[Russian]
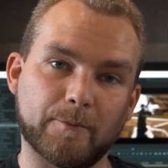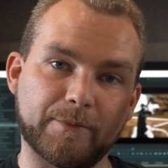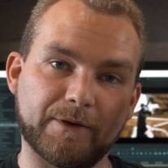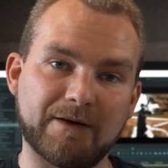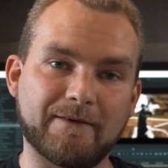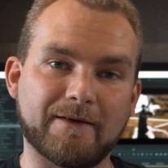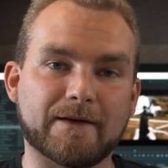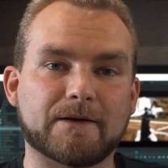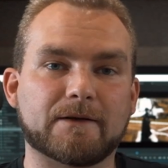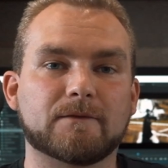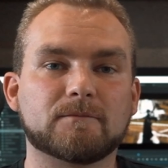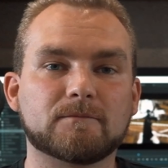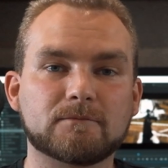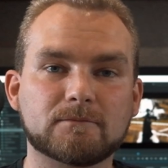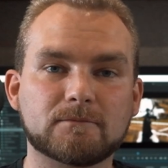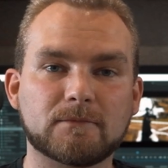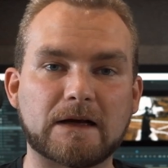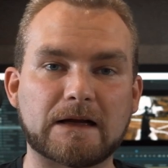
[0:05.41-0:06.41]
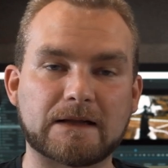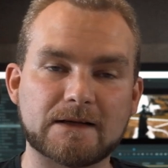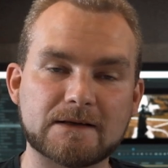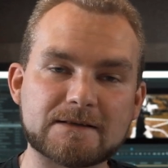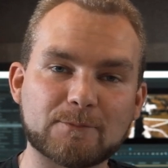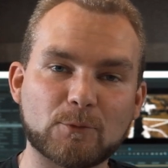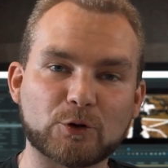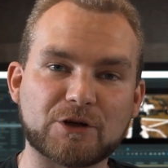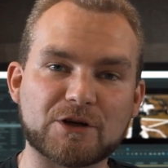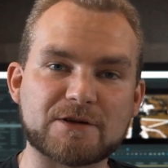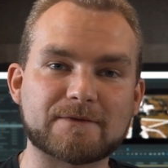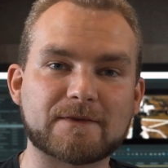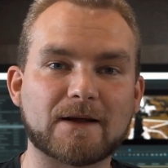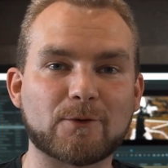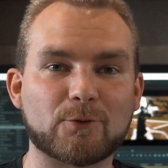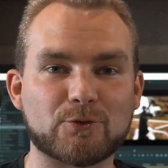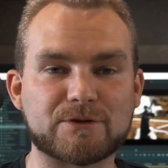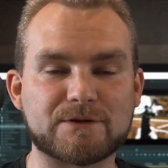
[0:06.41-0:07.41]
Привет! Ты смотришь
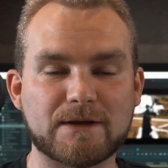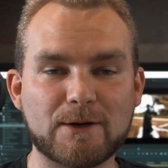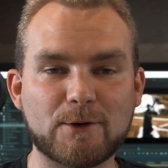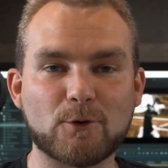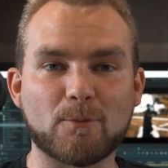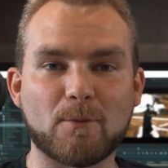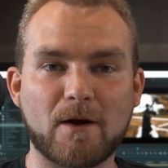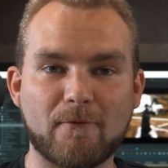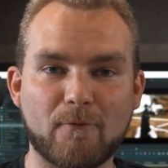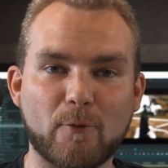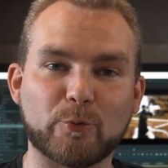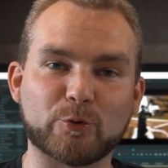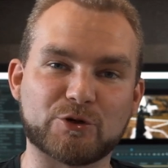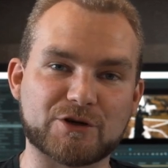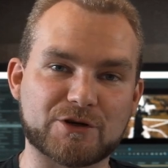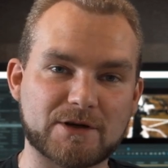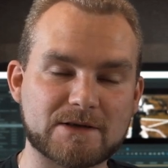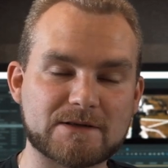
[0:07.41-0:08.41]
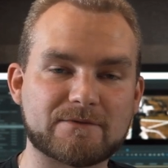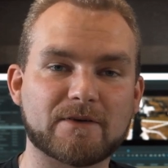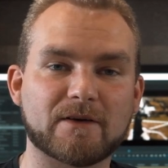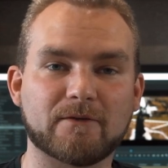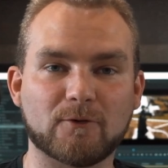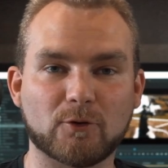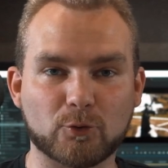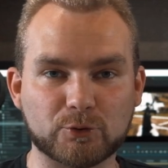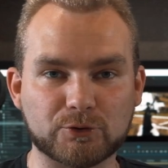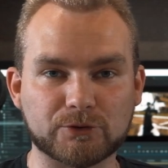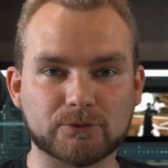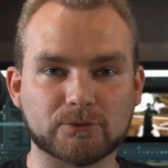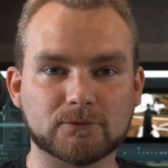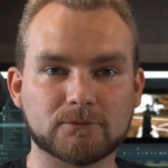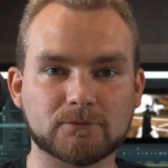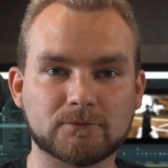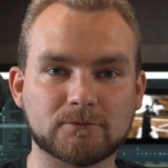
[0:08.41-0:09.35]
вторую серию моего путешествия в Грузию.